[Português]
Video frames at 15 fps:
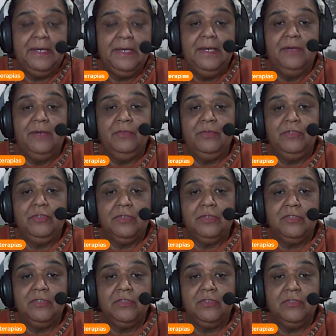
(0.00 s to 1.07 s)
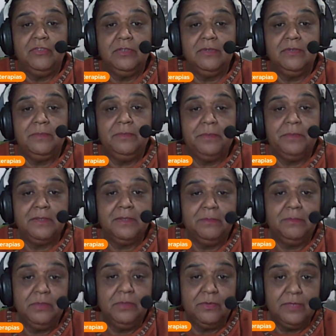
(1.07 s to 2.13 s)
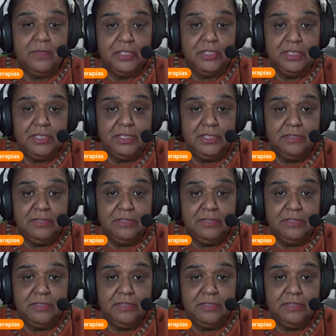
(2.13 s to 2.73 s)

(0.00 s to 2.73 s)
eu vejo que a gente não se importa muito com a gente,